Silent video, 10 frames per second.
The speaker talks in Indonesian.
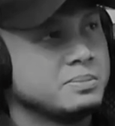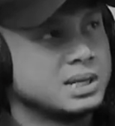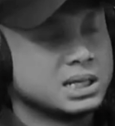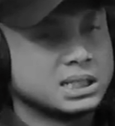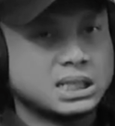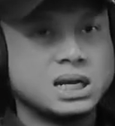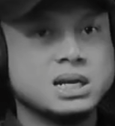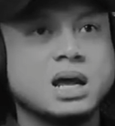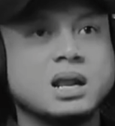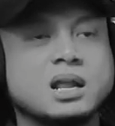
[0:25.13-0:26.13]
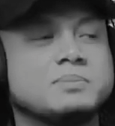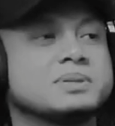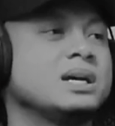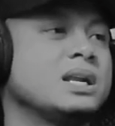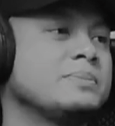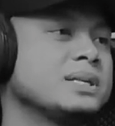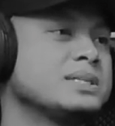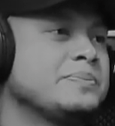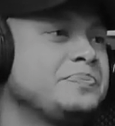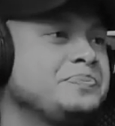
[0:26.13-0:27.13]
bilang ditendang lah apa segala
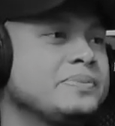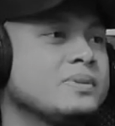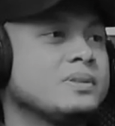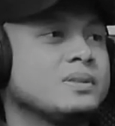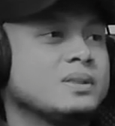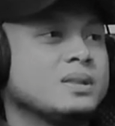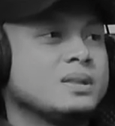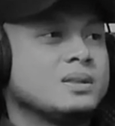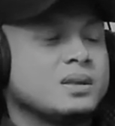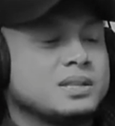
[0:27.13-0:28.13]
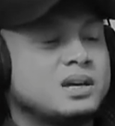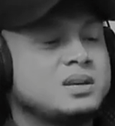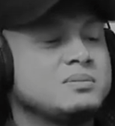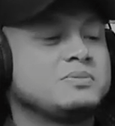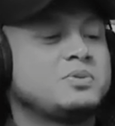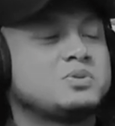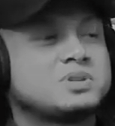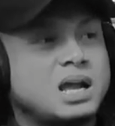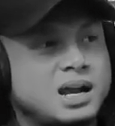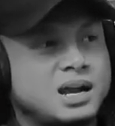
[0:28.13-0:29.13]
macam kita kan
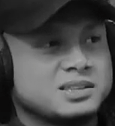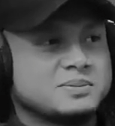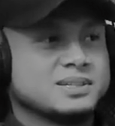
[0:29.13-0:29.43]
fokus ke akad.